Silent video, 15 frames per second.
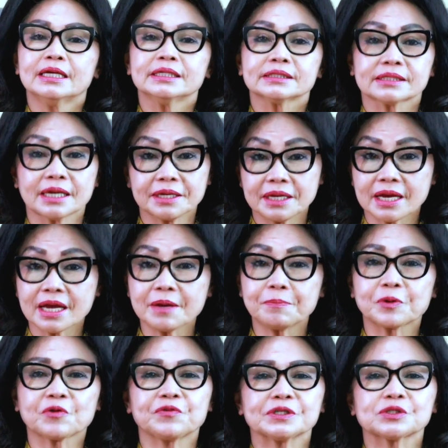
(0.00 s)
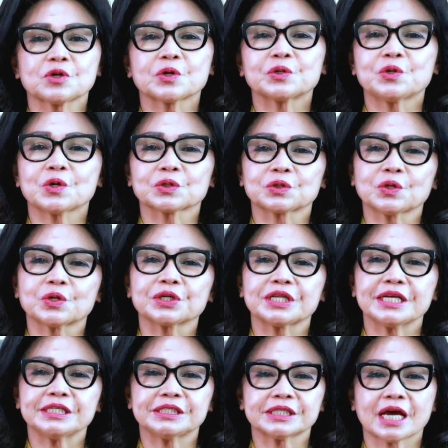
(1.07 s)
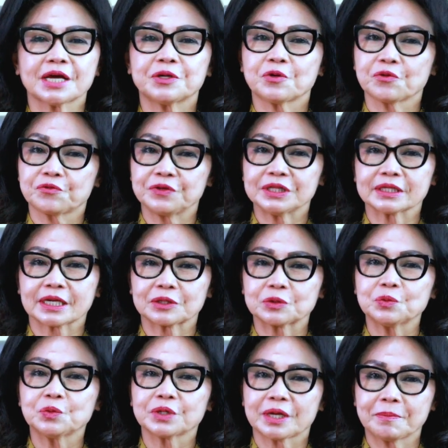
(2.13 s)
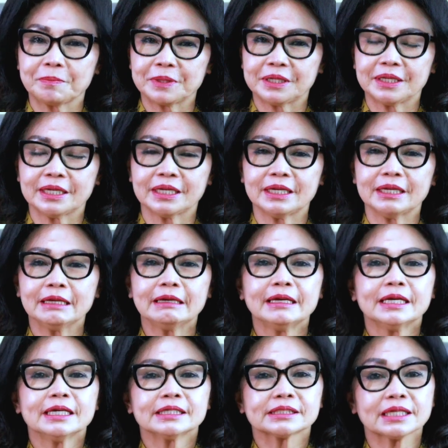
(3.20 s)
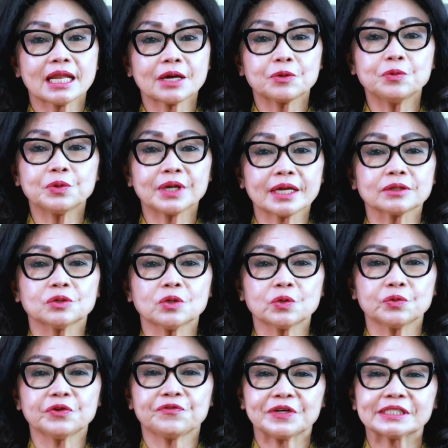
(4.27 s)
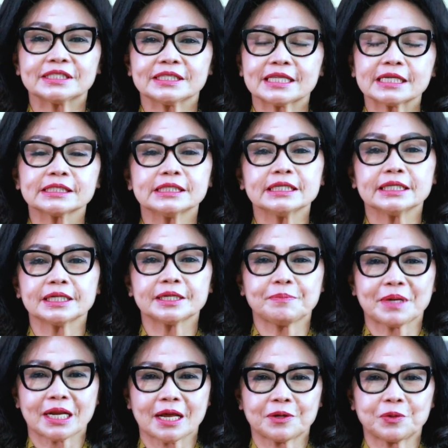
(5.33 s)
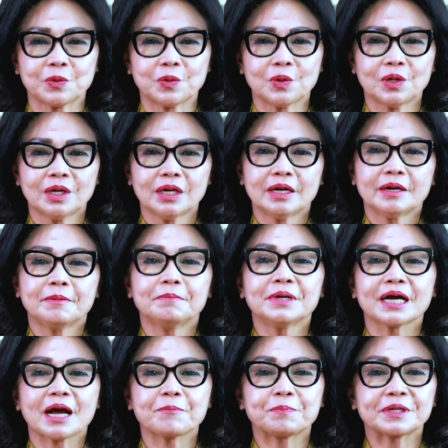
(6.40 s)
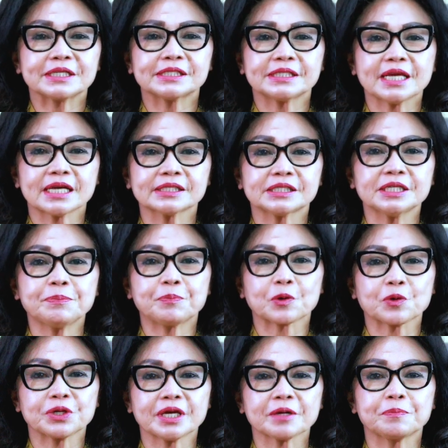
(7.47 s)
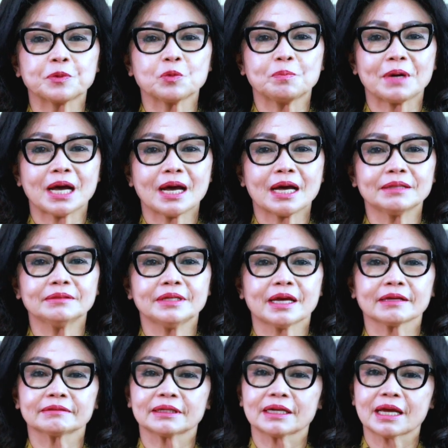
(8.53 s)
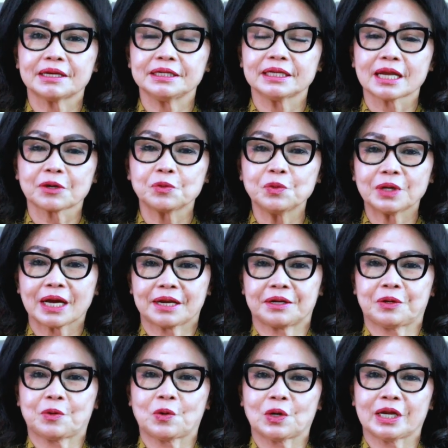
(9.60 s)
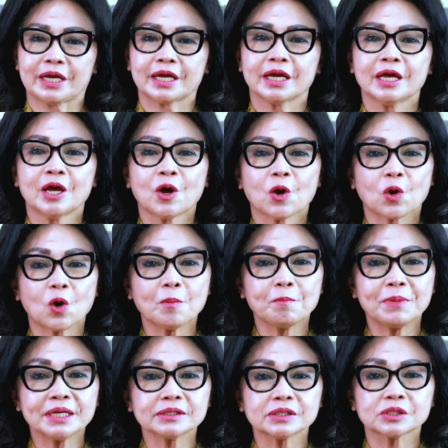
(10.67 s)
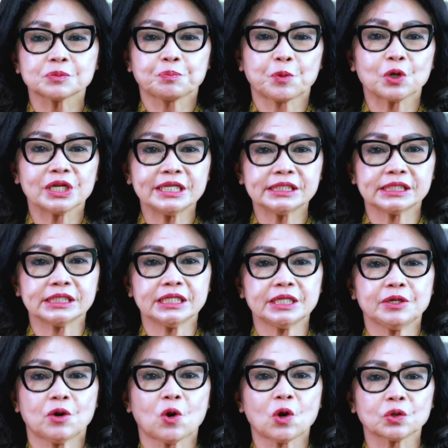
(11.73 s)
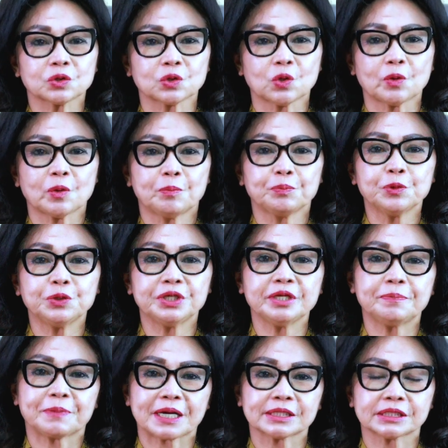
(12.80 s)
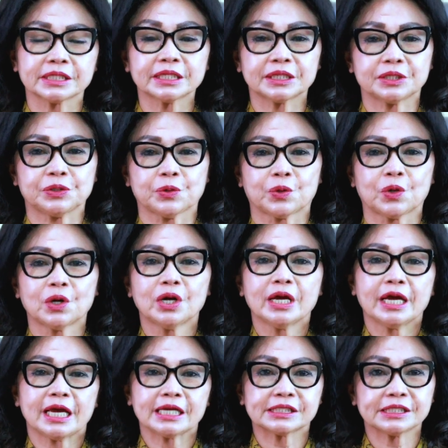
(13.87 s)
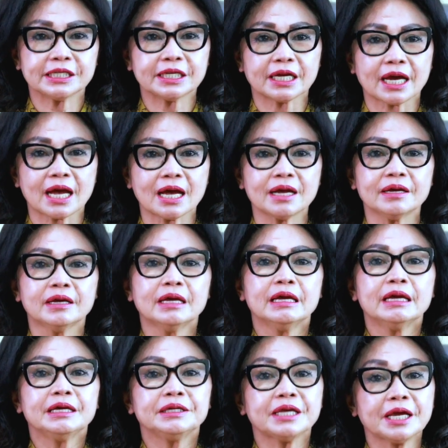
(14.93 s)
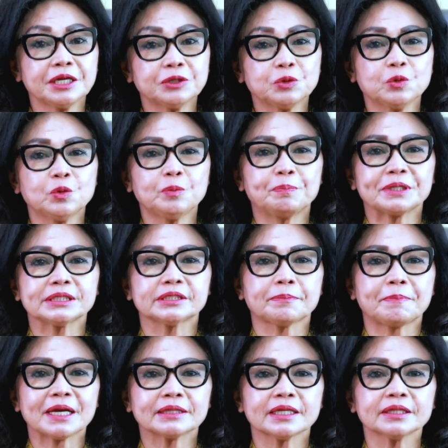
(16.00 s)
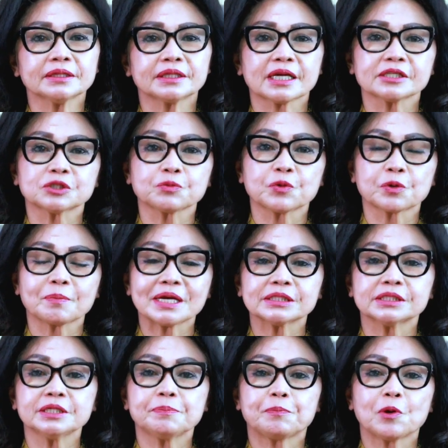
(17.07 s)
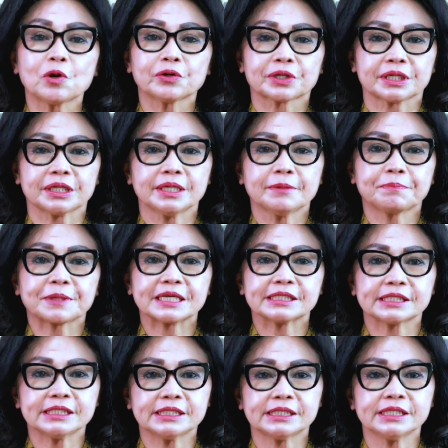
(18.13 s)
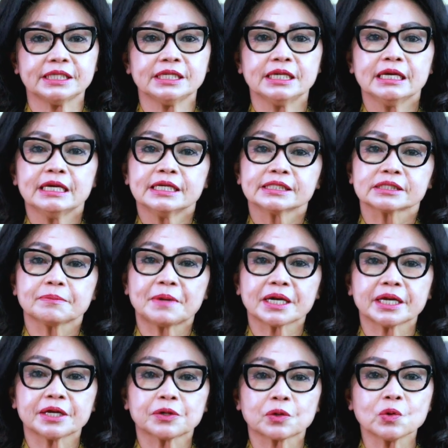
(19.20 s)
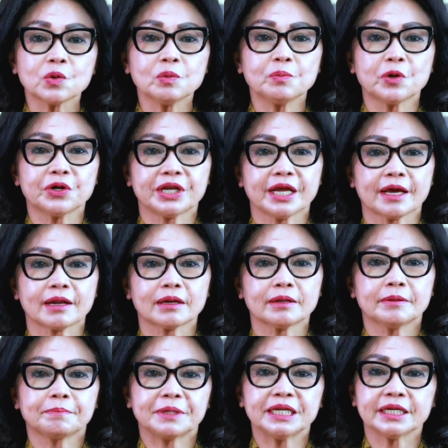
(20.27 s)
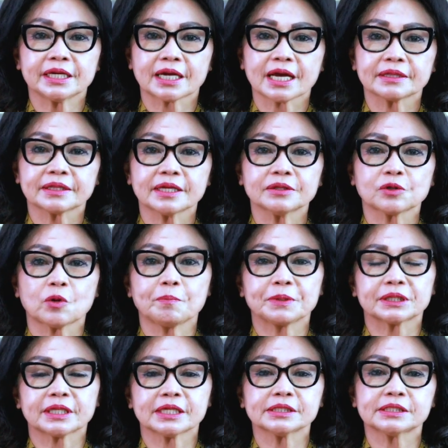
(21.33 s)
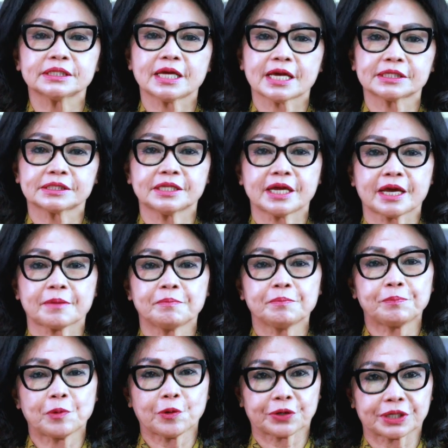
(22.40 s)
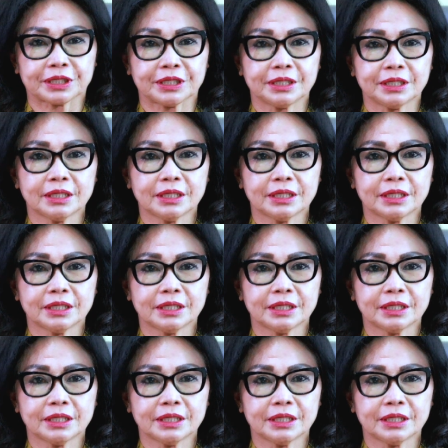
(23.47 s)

Saya Profesor Dr. Deja Adolfin Katuk, MPD, selaku Rektor Universitas Negeri Manado, mengapresiasi proyek perubahan yang telah dilakukan oleh Kombes Polisi Okto Budi Prasetyo, SIK, yaitu percepatan transformasi Polri presisi sebagai role model peningkatan kompetensi SDM Polri.